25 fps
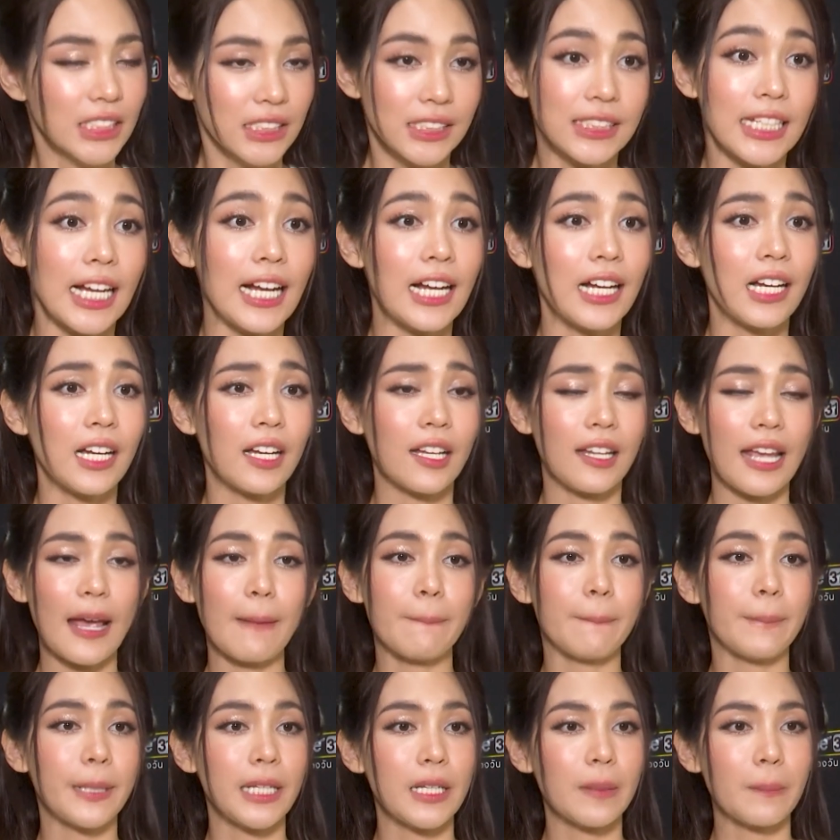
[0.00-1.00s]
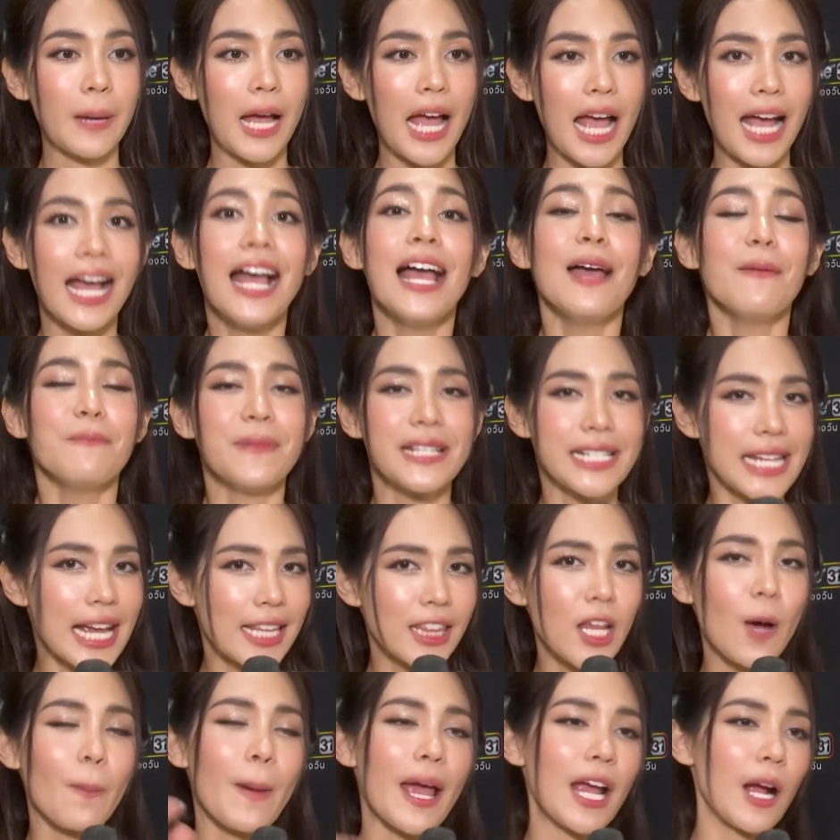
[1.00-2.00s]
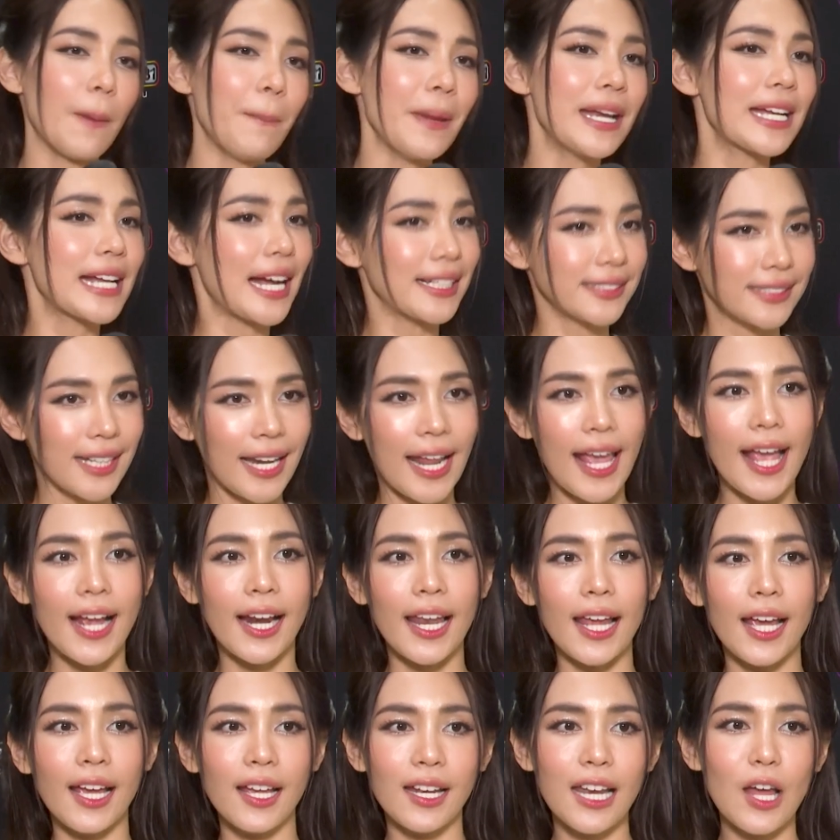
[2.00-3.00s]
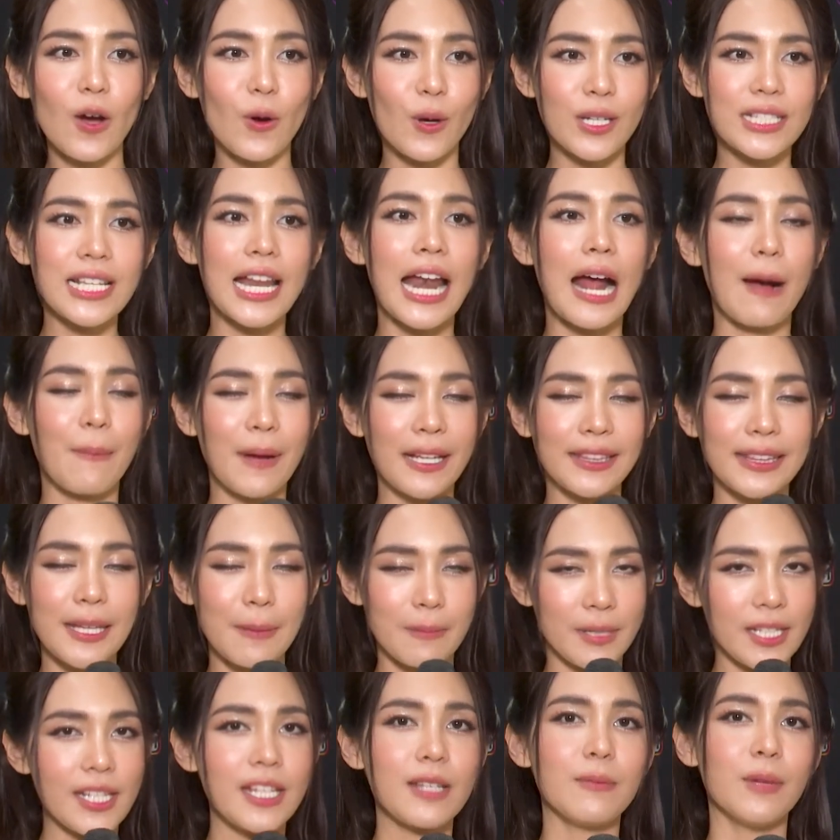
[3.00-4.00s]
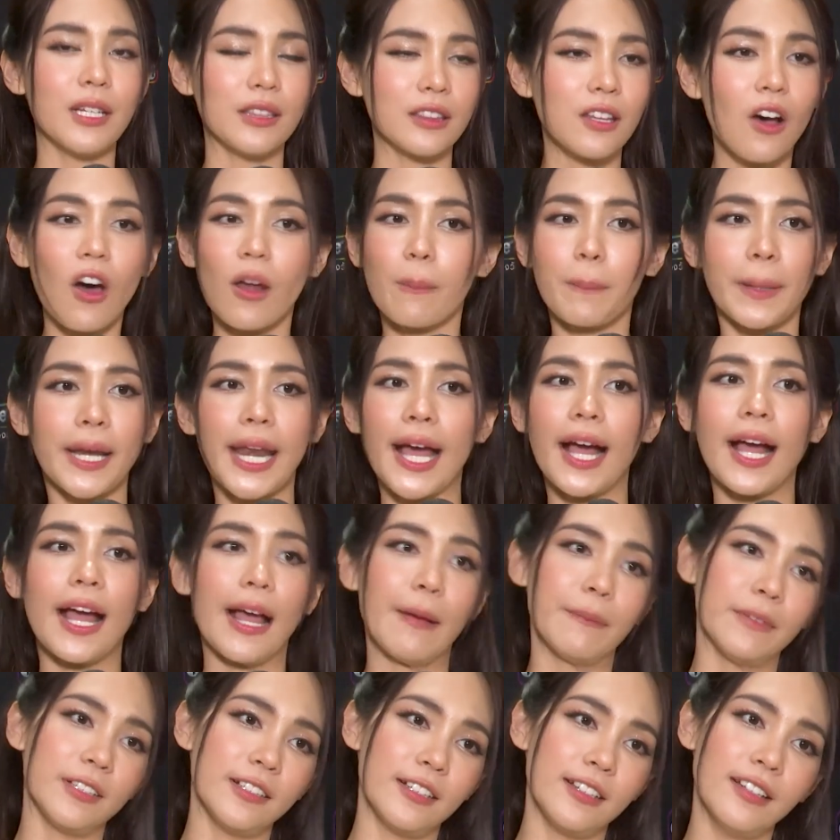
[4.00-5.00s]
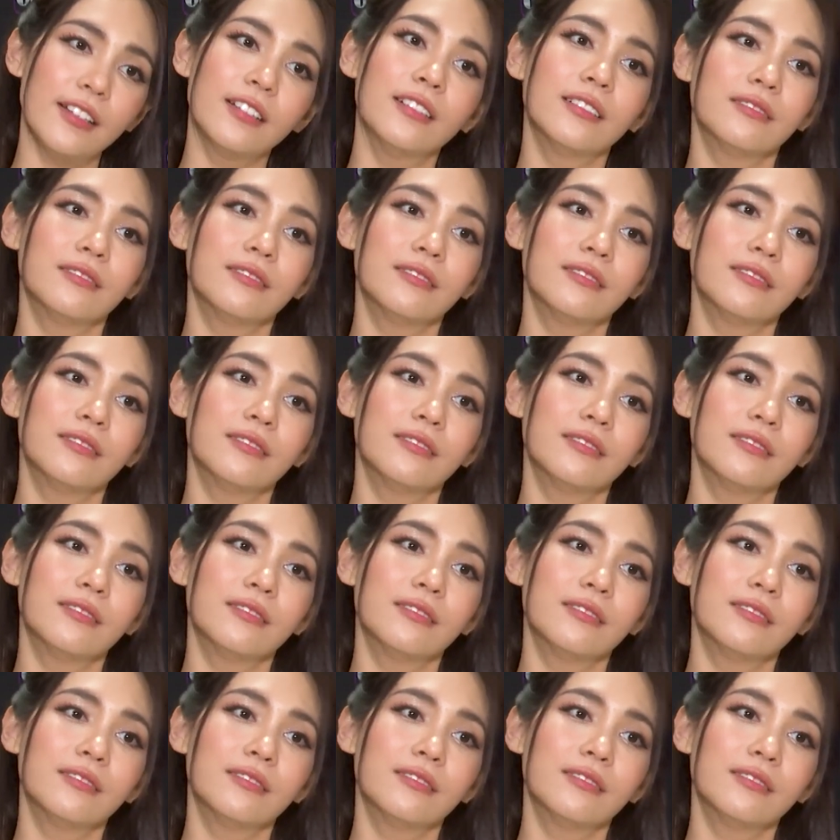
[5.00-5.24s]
ใช่แฮปปี้มากมิชชั่นต่อไปก็เป็นการแสดงแหละเราก็จะทำให้เต็มที่เหมือนตอนเป็นนางงามเลย